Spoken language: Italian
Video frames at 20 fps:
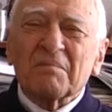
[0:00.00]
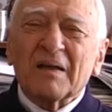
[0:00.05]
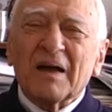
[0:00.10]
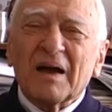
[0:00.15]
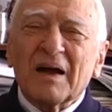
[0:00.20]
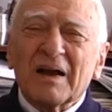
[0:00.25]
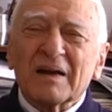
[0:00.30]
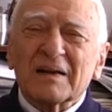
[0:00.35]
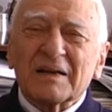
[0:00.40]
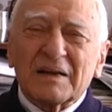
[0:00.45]

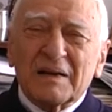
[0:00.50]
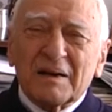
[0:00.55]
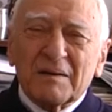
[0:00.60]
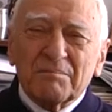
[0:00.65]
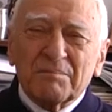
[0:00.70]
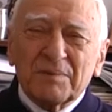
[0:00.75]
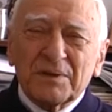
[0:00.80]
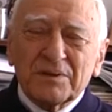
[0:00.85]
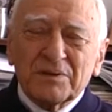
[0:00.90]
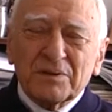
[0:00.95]
al
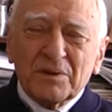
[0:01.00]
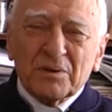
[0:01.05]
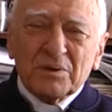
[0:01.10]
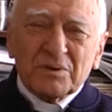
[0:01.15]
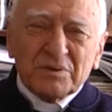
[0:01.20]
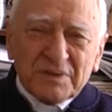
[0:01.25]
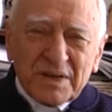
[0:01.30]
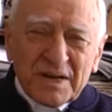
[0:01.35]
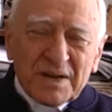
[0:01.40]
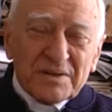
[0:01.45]

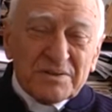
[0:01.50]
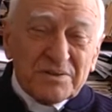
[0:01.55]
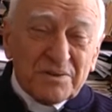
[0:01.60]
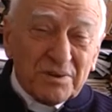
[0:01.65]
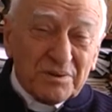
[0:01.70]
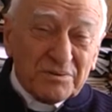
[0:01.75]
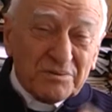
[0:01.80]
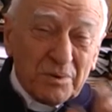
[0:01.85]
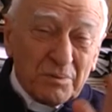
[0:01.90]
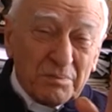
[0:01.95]
capitolo terzo
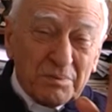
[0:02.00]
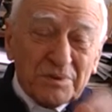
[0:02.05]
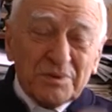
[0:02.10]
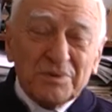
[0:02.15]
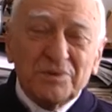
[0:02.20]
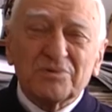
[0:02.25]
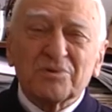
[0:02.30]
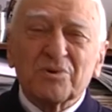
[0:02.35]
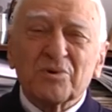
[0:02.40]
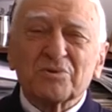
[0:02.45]
del dopo
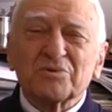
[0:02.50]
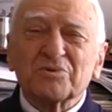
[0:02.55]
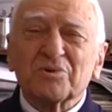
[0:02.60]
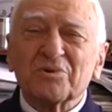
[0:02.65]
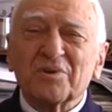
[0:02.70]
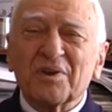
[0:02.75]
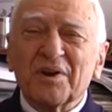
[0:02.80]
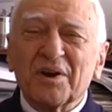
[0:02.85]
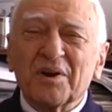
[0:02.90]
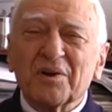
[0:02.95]
discorso
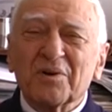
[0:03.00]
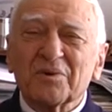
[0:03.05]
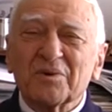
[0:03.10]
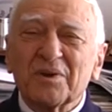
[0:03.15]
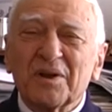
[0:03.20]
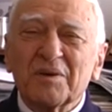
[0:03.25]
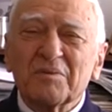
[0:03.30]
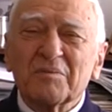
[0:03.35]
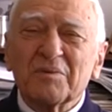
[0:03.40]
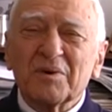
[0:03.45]
di
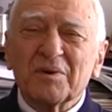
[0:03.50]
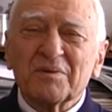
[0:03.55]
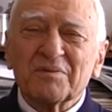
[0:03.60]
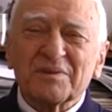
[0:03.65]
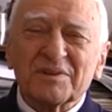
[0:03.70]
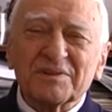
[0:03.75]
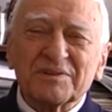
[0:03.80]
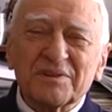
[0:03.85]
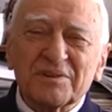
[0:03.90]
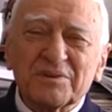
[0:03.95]
Nicodemo, al
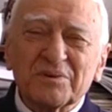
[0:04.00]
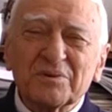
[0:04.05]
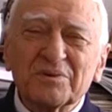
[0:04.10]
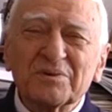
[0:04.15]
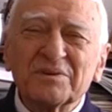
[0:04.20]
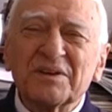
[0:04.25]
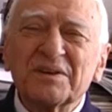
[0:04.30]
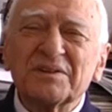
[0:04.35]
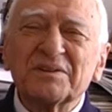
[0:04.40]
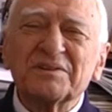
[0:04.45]
versetto
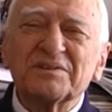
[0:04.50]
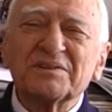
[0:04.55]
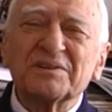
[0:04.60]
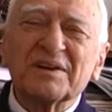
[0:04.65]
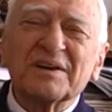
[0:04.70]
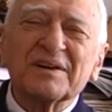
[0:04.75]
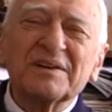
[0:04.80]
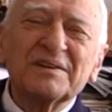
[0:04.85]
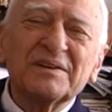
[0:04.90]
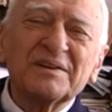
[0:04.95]

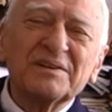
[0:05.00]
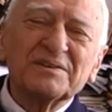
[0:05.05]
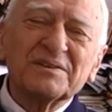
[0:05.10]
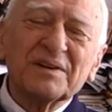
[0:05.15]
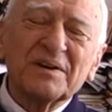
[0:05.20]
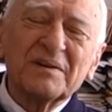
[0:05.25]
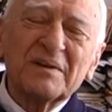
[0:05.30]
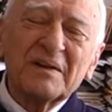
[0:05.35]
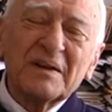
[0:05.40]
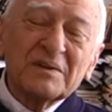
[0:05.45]
16, che
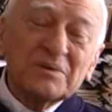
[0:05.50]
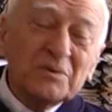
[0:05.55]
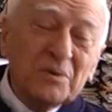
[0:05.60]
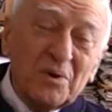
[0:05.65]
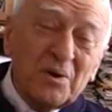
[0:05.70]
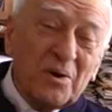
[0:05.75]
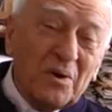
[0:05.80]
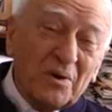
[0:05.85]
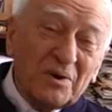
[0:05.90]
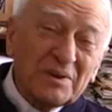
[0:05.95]
dice,
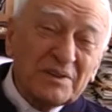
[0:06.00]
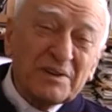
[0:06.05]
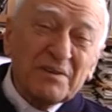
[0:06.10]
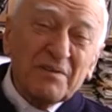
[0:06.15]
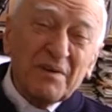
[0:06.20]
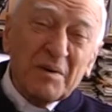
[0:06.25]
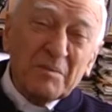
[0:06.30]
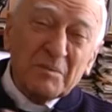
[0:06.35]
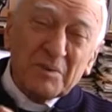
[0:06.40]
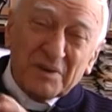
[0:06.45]
noi lo
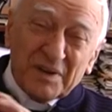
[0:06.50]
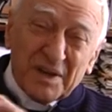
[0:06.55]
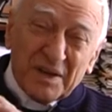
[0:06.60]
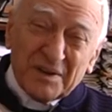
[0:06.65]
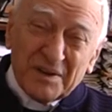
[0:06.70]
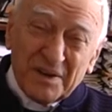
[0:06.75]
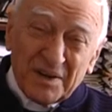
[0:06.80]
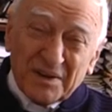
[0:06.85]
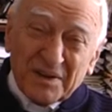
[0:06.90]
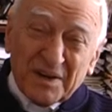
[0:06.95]
leggevamo che
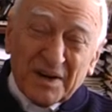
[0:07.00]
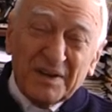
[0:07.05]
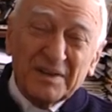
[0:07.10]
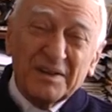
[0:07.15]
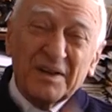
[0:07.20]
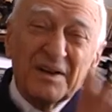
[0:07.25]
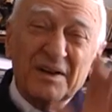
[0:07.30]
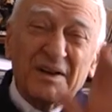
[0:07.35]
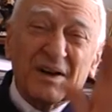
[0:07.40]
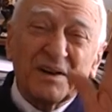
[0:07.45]
chi
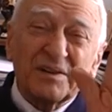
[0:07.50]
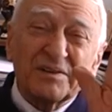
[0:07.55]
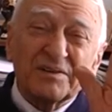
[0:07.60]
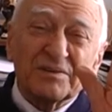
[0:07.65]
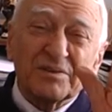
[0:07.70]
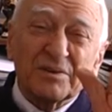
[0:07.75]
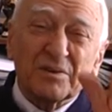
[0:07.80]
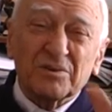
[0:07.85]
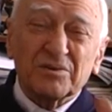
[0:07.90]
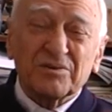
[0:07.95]
crede in
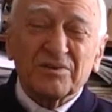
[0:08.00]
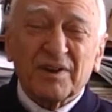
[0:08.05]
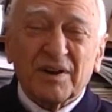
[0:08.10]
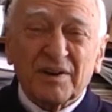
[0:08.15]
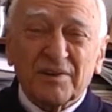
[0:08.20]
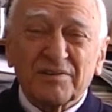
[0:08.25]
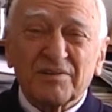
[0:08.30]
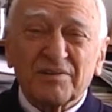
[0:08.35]
Cristo sarà